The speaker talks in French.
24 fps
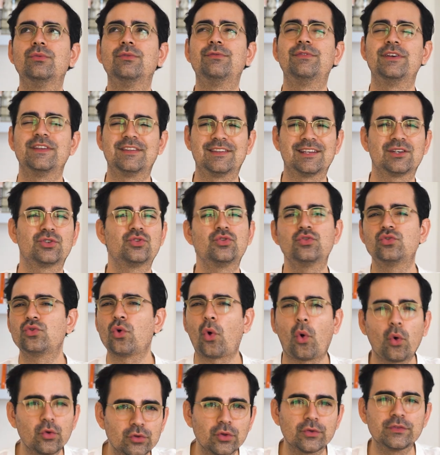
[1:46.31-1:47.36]
fais ça juste au
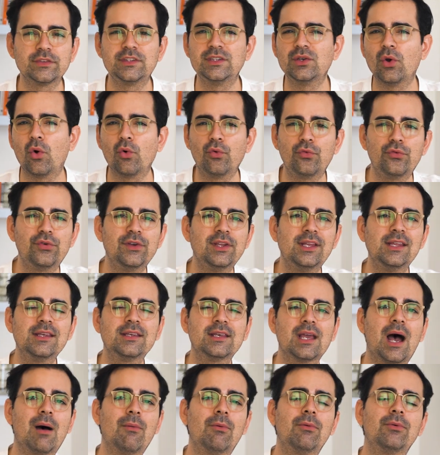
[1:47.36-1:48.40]
ressenti, au
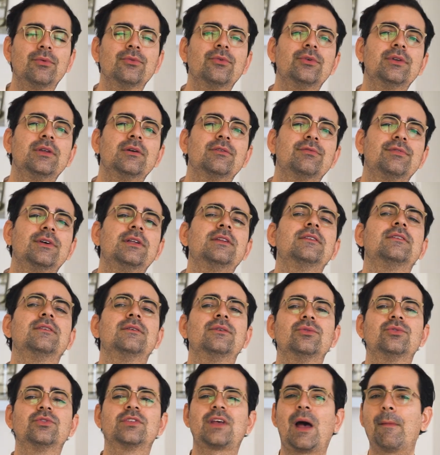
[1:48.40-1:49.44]
feeling. À un moment donné, en fait,
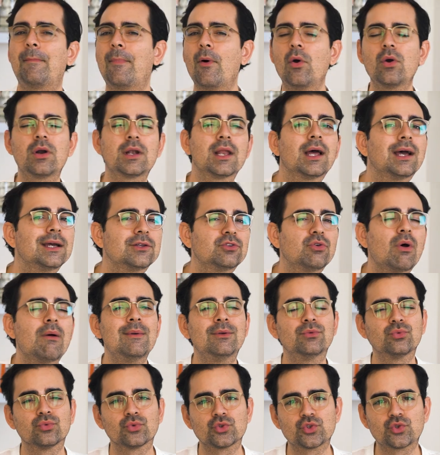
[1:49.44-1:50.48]
euh, tu ne seras pas au clair avec toi-même
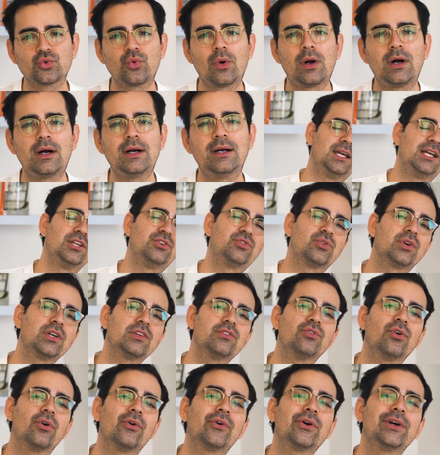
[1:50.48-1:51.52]
et ton choix et tu
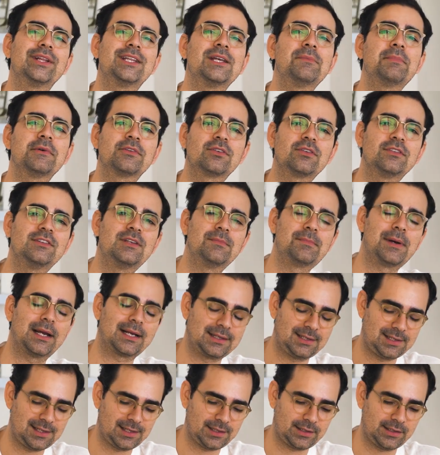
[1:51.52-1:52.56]
risques de regretter parce que c'est pas
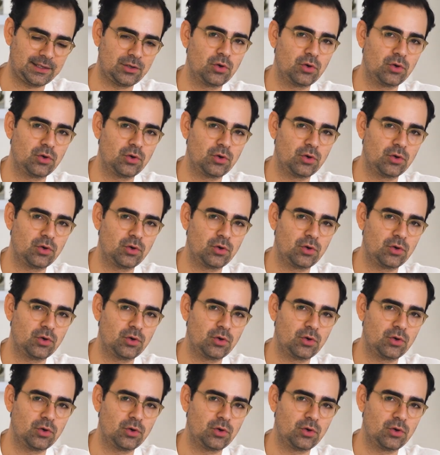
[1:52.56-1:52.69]
clair.